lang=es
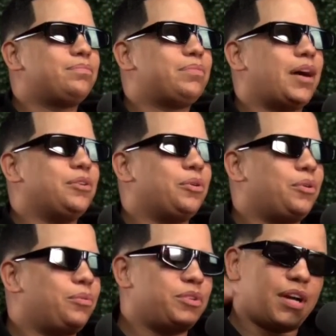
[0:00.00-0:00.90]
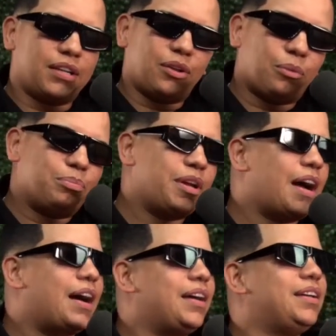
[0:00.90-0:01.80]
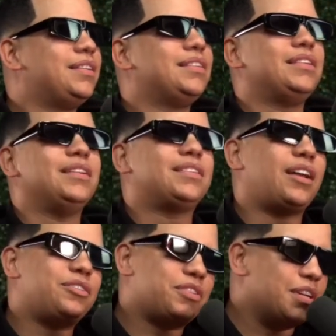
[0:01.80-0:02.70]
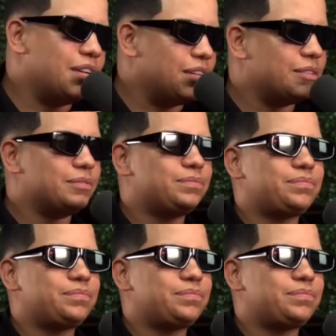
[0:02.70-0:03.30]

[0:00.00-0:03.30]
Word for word: Para yo llegar de los viajes y estar chilling.